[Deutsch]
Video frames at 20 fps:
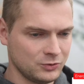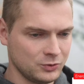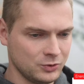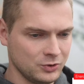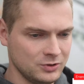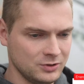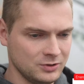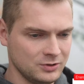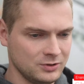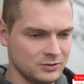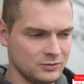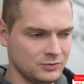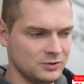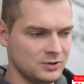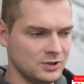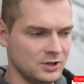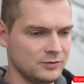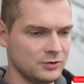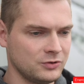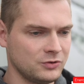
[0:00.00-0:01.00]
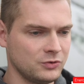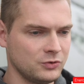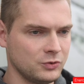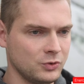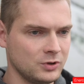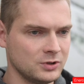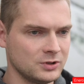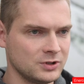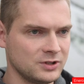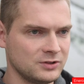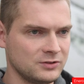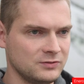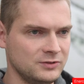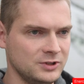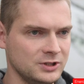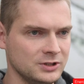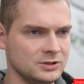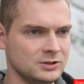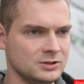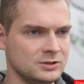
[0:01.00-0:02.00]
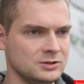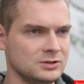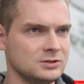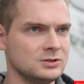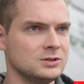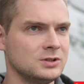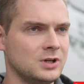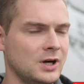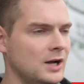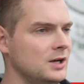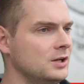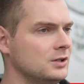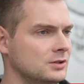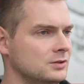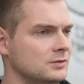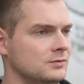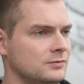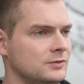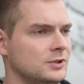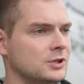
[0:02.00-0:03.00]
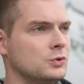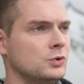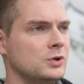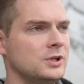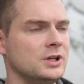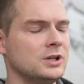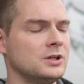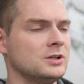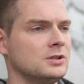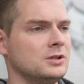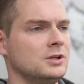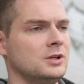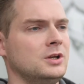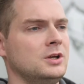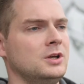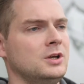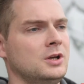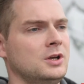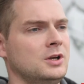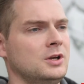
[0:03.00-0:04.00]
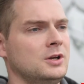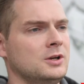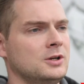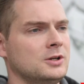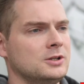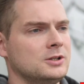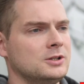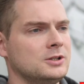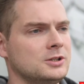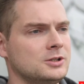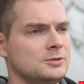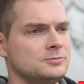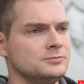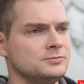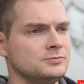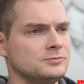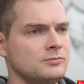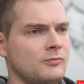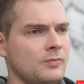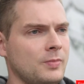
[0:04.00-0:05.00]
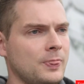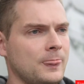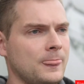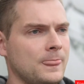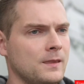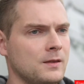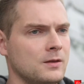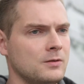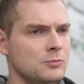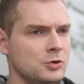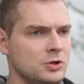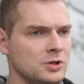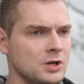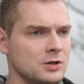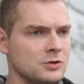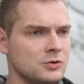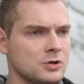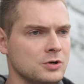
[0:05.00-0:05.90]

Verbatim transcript: zu gründen und dafür zu sorgen, dass wir alle, wir Kollegen, ähm, mitreden